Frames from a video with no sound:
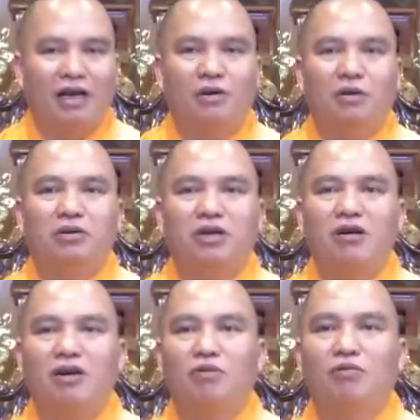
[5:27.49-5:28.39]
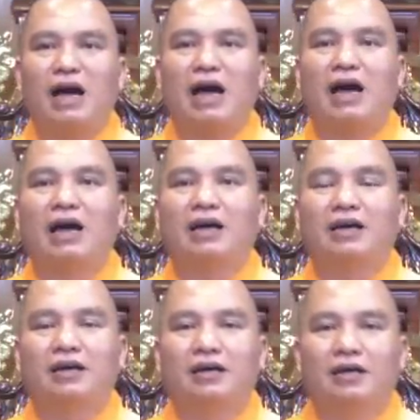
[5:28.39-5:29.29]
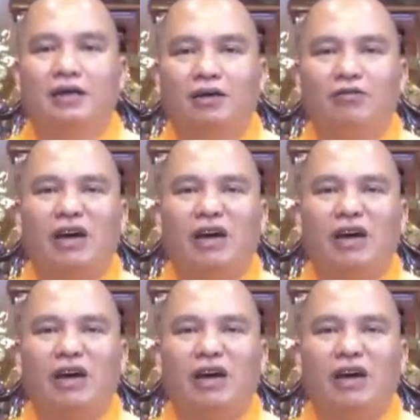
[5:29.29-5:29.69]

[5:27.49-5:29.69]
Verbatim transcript: độ cho ông bà ông